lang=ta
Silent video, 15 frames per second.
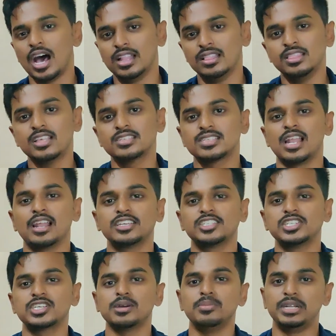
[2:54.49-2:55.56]
அந்த
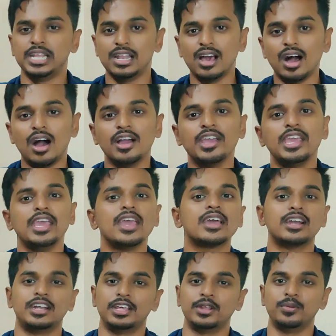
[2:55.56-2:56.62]
செலெக்ஷன் கமிட்டியில் அங்கேயே
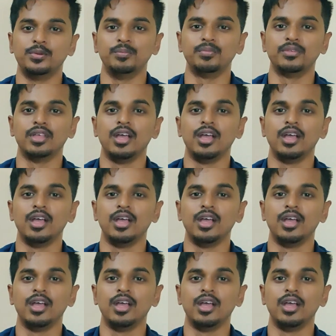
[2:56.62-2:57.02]
கட்டிடும்